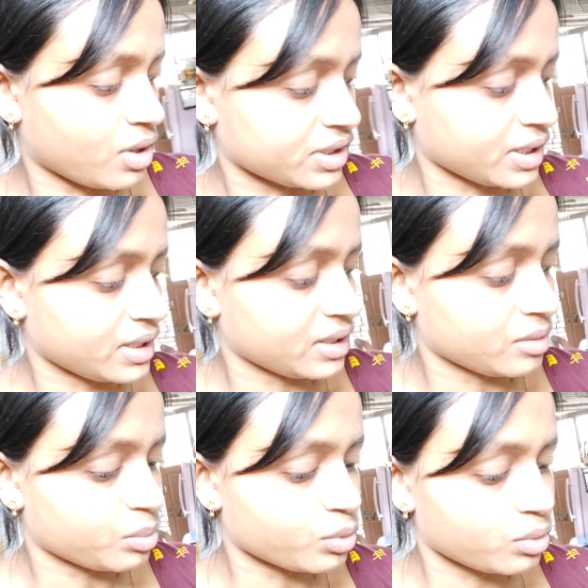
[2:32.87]
অশান্তিতে
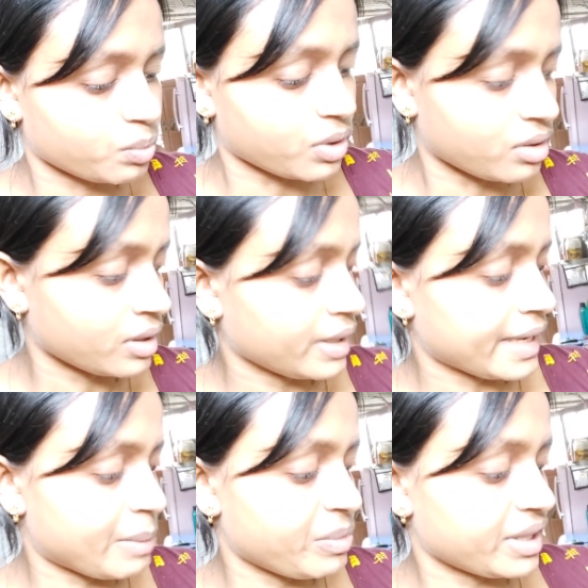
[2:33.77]
ভুগবো
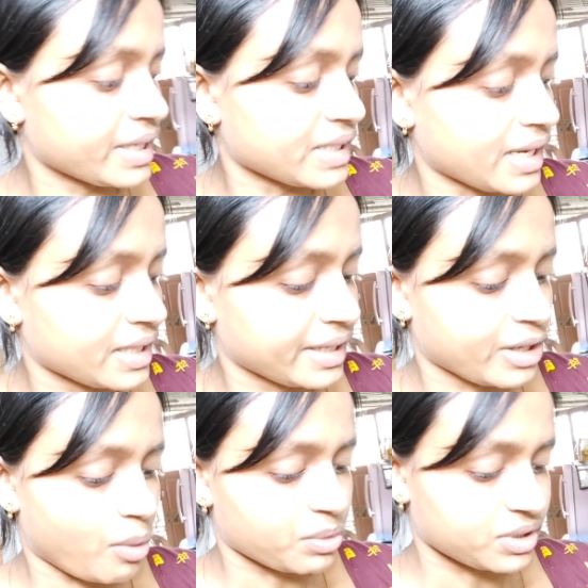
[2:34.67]
এমনিতেই
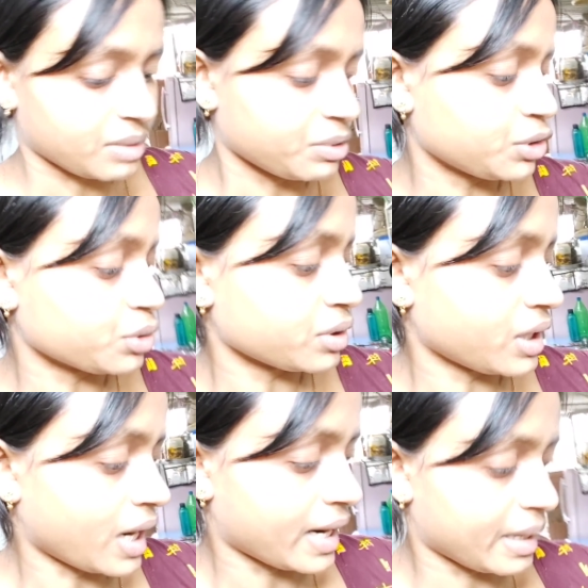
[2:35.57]
চারিদিকের অবস্থা ভীষণ
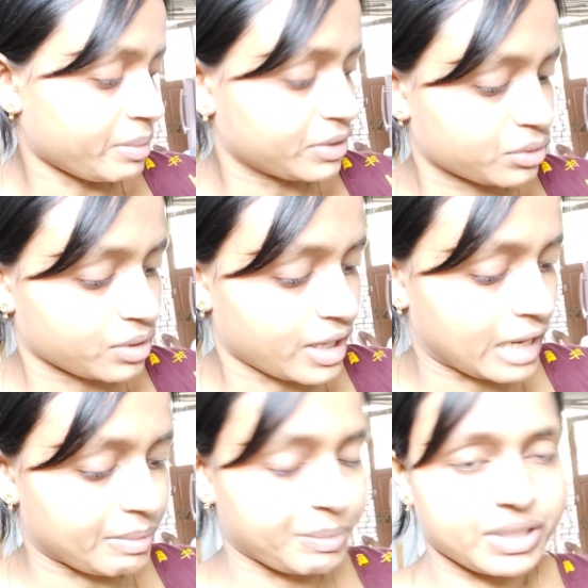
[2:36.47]
খারাপ ভীষণ
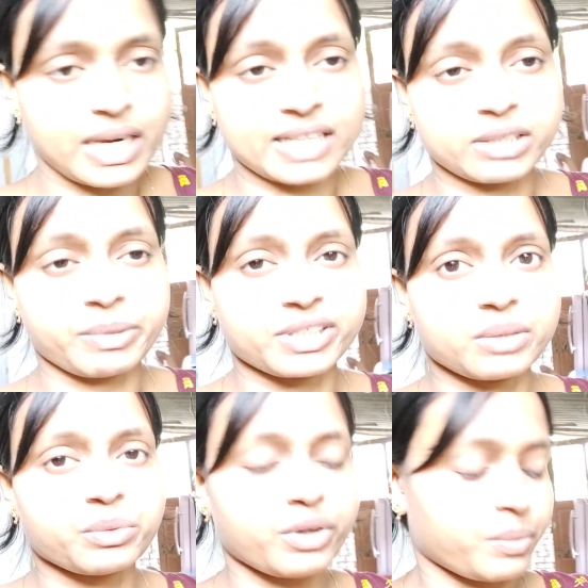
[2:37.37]
খারাপ আমাদের
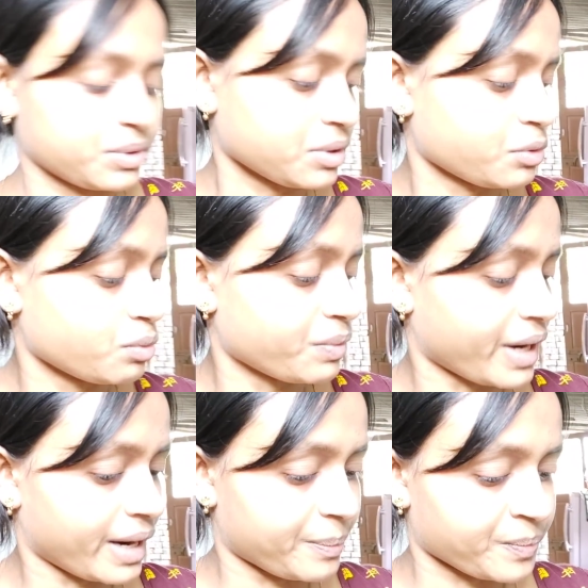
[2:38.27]
আশেপাশের পুরো অবস্থা খুব
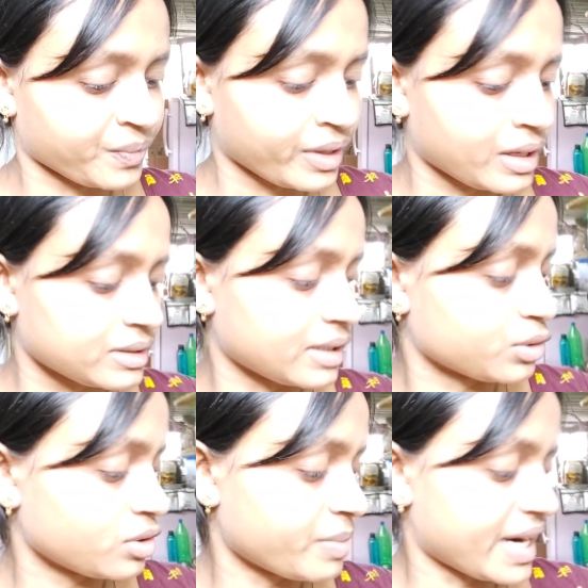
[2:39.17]
খারাপ যার
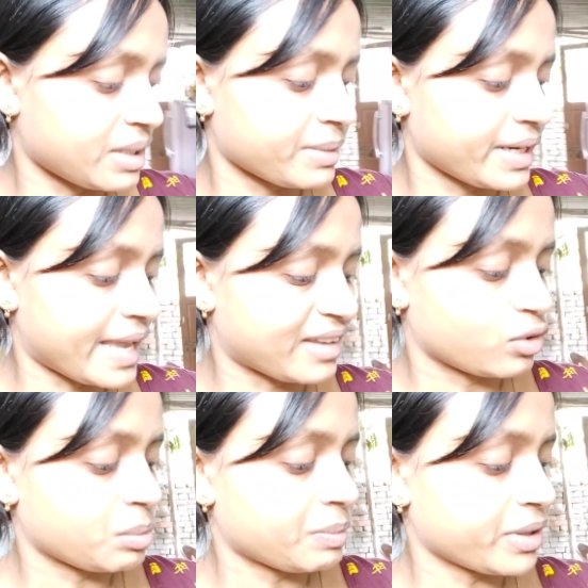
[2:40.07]
জন্য বাড়ির বাইরে
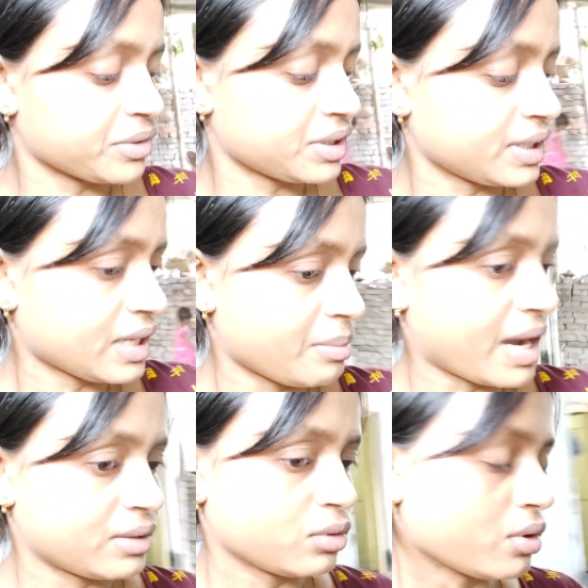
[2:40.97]
একদমই বেরোচ্ছি না
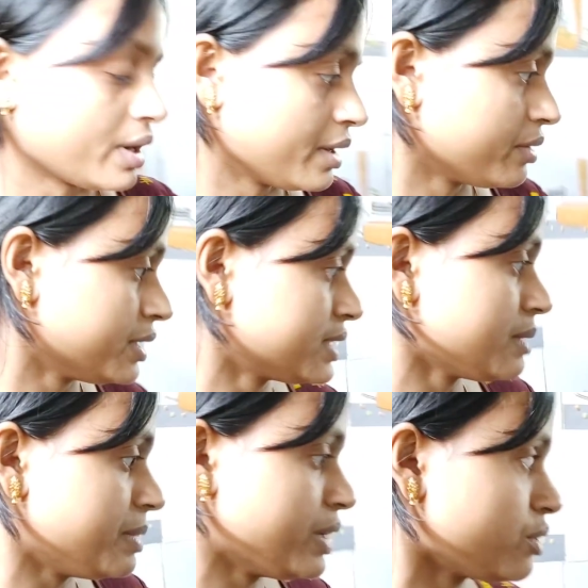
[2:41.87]
মা তো ঘরে রয়েছে
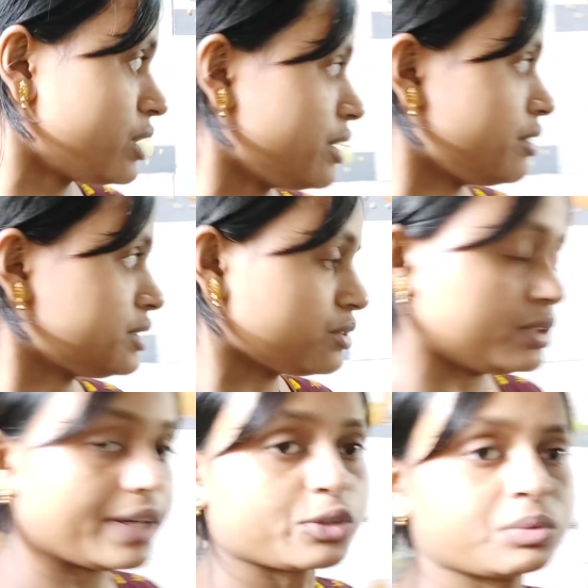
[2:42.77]
মেয়েও ঘরে রয়েছে ওই
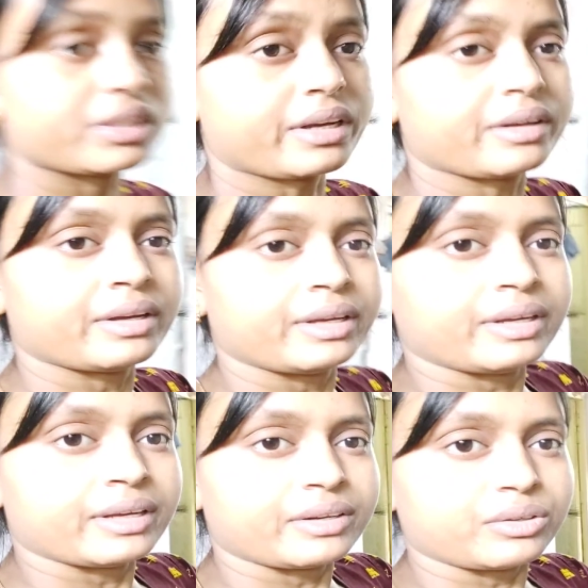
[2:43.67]
যে আয়ুস্মিতা
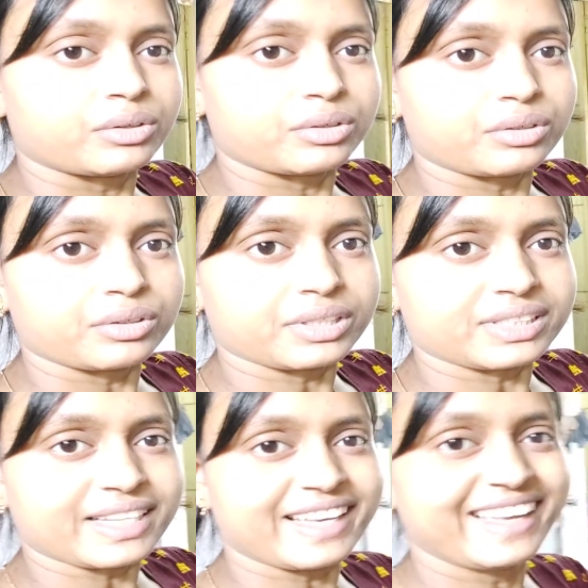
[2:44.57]
ওই
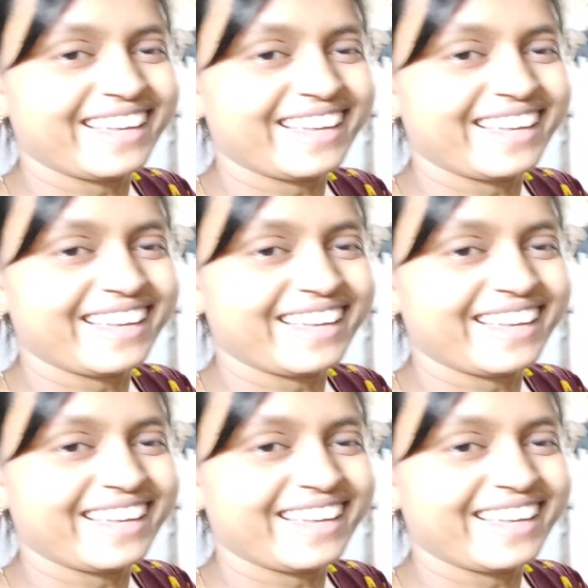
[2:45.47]
যে